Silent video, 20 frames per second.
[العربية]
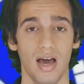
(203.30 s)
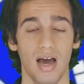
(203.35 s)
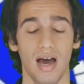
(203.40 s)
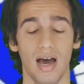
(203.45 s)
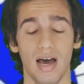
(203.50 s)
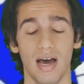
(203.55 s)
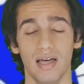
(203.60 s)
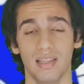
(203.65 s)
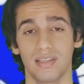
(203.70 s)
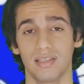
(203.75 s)

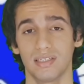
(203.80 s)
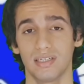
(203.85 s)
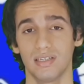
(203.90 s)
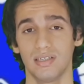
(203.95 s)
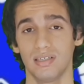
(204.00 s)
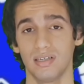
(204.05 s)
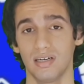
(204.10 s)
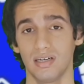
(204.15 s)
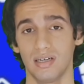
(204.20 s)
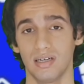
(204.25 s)
هذا
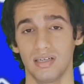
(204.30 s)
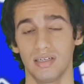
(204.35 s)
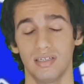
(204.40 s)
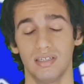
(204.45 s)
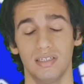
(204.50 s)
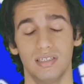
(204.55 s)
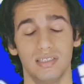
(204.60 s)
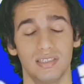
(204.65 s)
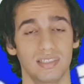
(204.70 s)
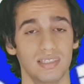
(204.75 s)

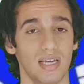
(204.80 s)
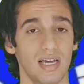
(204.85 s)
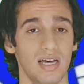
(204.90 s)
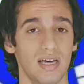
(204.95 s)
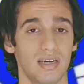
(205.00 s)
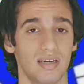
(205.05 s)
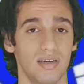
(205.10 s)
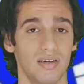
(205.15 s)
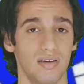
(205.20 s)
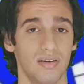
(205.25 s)
اللي
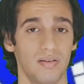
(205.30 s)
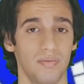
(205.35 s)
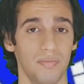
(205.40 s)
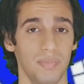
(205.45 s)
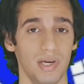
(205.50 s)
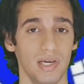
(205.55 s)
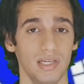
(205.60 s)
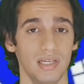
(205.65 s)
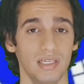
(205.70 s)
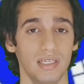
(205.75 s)
صار
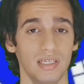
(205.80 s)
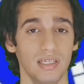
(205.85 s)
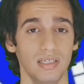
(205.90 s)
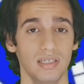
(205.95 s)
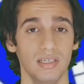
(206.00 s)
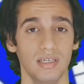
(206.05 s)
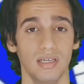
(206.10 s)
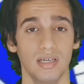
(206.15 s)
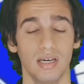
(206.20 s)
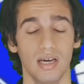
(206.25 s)
بيننا
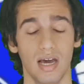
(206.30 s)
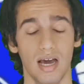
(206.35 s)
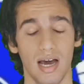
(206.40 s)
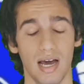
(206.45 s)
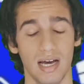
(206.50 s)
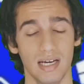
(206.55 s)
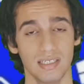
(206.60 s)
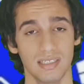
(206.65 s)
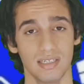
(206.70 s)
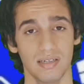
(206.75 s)

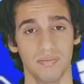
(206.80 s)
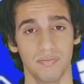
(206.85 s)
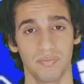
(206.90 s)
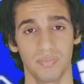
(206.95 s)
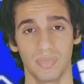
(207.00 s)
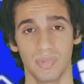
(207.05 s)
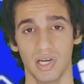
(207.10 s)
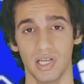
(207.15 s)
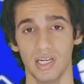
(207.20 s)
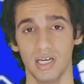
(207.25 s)
حسب
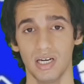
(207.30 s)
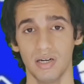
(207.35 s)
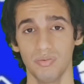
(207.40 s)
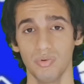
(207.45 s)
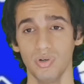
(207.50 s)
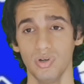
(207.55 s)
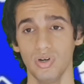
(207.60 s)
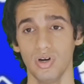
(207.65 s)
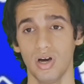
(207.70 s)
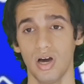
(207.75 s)

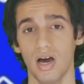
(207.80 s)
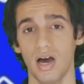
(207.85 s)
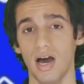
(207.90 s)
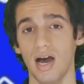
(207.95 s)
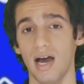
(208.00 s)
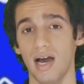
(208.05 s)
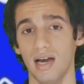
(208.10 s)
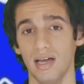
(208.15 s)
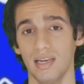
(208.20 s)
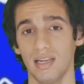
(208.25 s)
كلامه
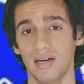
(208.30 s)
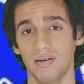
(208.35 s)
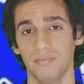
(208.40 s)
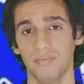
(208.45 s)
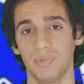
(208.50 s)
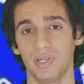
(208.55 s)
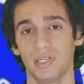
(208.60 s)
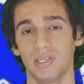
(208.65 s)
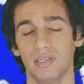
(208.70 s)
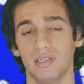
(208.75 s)
أعلى
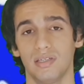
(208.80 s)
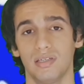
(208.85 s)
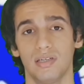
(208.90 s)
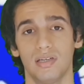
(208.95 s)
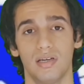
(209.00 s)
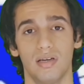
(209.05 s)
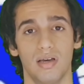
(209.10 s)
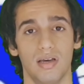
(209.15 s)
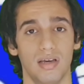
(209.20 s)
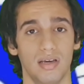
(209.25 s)
من
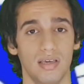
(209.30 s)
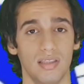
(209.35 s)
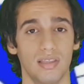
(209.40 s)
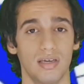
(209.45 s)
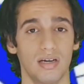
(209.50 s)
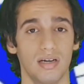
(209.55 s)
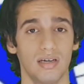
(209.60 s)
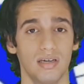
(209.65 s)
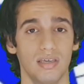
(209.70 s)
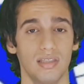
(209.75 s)

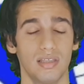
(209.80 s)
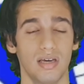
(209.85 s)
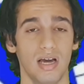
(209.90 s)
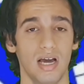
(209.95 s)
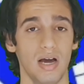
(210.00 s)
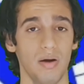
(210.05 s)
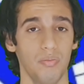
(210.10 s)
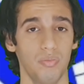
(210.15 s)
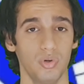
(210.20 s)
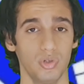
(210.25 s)
إذا إذا
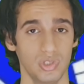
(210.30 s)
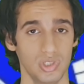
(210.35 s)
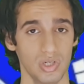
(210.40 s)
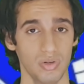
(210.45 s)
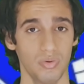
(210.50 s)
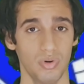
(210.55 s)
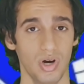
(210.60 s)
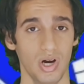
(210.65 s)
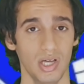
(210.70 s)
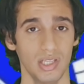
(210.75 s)
حبوا
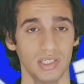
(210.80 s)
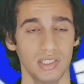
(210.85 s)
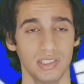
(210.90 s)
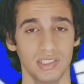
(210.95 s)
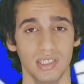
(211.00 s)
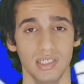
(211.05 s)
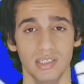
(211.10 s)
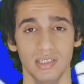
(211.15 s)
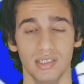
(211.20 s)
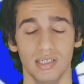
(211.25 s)
يسووا هذا
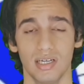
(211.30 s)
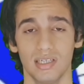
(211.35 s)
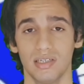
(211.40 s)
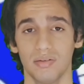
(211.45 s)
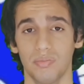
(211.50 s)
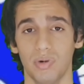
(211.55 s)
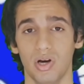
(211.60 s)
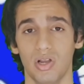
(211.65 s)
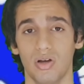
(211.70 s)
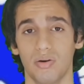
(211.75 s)
الشيء كان
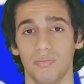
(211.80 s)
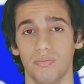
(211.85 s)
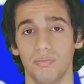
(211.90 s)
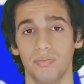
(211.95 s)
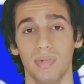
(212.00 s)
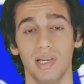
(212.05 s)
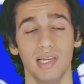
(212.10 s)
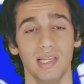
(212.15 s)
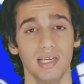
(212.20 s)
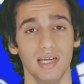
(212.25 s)
يبالهم
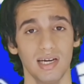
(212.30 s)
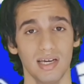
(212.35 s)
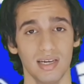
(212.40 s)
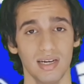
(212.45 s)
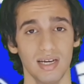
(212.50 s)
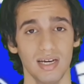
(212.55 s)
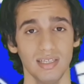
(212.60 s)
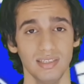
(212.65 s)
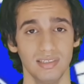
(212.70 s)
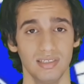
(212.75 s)

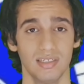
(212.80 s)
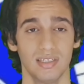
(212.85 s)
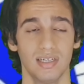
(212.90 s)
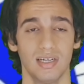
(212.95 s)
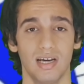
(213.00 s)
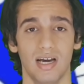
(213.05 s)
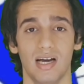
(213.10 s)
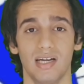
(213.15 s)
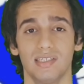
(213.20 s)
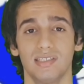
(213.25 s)
مليارات
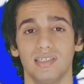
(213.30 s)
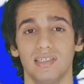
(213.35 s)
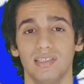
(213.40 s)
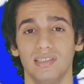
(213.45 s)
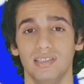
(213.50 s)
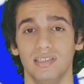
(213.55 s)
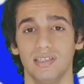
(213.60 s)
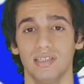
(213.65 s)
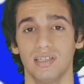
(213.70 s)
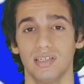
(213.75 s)

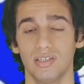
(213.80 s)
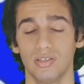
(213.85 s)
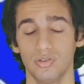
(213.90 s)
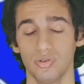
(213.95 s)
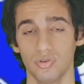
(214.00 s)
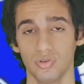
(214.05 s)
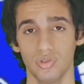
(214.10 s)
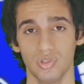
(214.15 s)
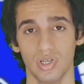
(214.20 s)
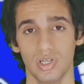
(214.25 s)
عشان
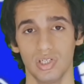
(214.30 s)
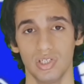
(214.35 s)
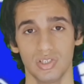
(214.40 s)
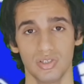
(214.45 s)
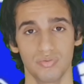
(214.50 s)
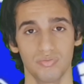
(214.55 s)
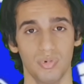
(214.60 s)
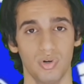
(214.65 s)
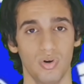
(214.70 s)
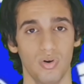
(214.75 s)
يوصل
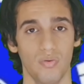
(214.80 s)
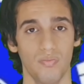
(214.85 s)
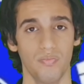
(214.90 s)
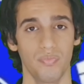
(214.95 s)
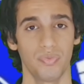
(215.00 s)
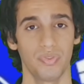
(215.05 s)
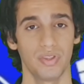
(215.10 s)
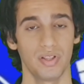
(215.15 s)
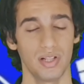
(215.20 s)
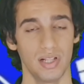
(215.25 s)
اسمهم
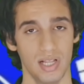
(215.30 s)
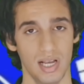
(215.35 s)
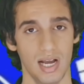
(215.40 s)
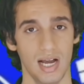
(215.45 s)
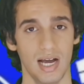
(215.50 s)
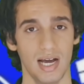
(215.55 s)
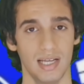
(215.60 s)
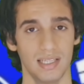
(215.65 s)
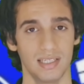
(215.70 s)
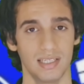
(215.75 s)

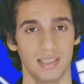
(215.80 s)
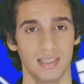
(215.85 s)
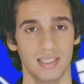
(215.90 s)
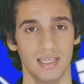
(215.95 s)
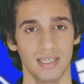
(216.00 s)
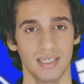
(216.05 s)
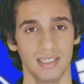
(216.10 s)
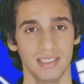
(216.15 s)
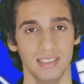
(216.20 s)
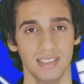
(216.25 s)
لهذه
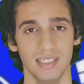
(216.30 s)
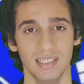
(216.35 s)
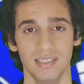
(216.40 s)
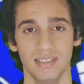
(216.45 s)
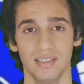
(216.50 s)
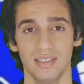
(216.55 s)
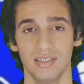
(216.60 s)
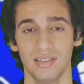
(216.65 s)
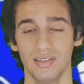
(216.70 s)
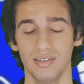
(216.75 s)
الدرجة
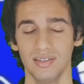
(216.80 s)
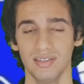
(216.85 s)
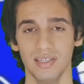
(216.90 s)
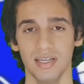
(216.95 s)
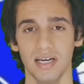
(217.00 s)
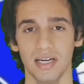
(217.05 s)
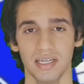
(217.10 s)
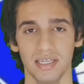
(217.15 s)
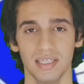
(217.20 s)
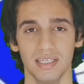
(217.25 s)

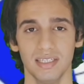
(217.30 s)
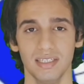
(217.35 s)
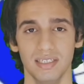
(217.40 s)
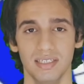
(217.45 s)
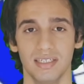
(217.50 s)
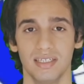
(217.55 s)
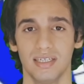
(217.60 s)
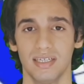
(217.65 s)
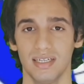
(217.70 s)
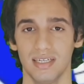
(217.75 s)
لكن
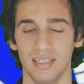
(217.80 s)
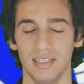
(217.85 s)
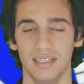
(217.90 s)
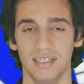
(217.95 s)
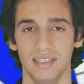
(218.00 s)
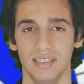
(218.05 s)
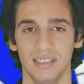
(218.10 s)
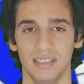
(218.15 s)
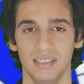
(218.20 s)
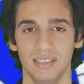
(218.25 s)

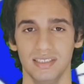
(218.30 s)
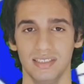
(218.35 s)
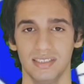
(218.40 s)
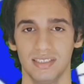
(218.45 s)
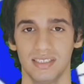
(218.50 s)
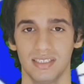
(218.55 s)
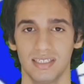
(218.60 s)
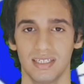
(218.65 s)
الحين